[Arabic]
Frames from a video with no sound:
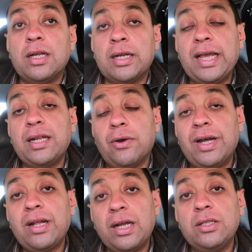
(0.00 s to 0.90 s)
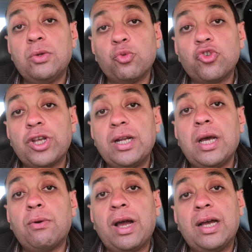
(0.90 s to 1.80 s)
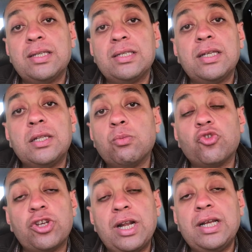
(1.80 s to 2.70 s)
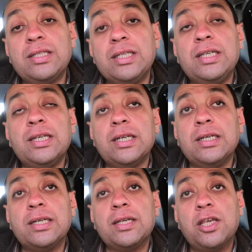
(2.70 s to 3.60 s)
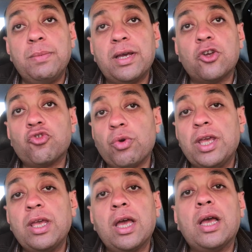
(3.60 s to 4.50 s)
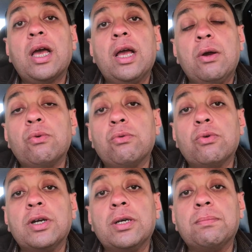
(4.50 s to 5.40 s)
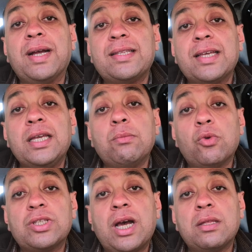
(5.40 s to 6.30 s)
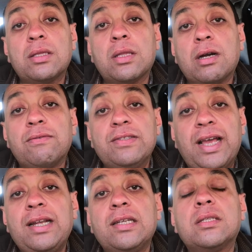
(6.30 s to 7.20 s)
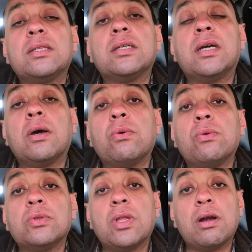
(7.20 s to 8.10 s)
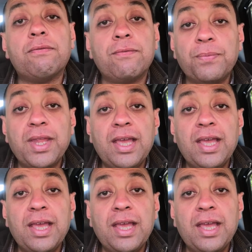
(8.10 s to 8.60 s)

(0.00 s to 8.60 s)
لكن لو انا عندي مشكله وحاسس ان المشكله دي آه، كبيره شويه او آه، محتاجين مساعده طرف ثالث او طرف